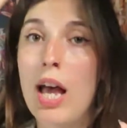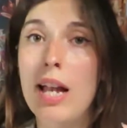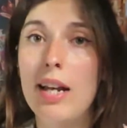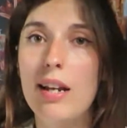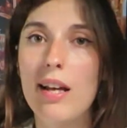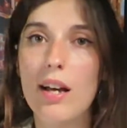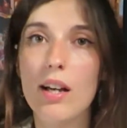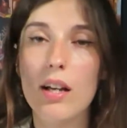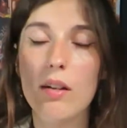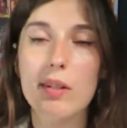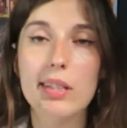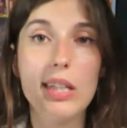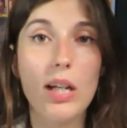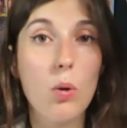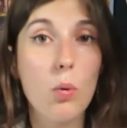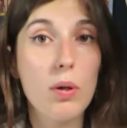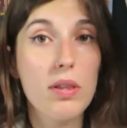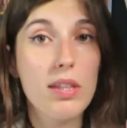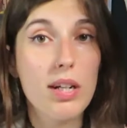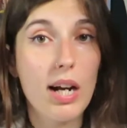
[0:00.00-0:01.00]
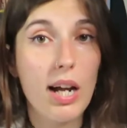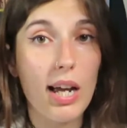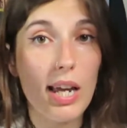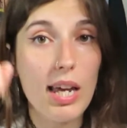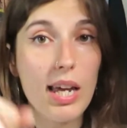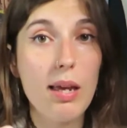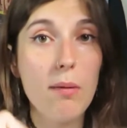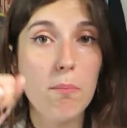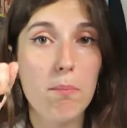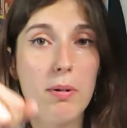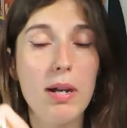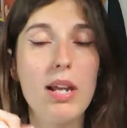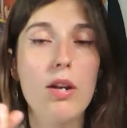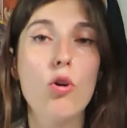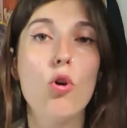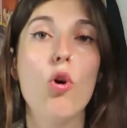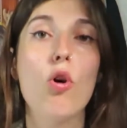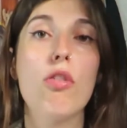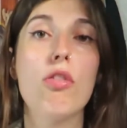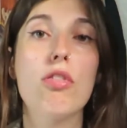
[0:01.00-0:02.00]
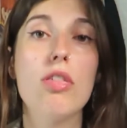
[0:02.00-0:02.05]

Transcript: nada que ver, se encuentra en pleno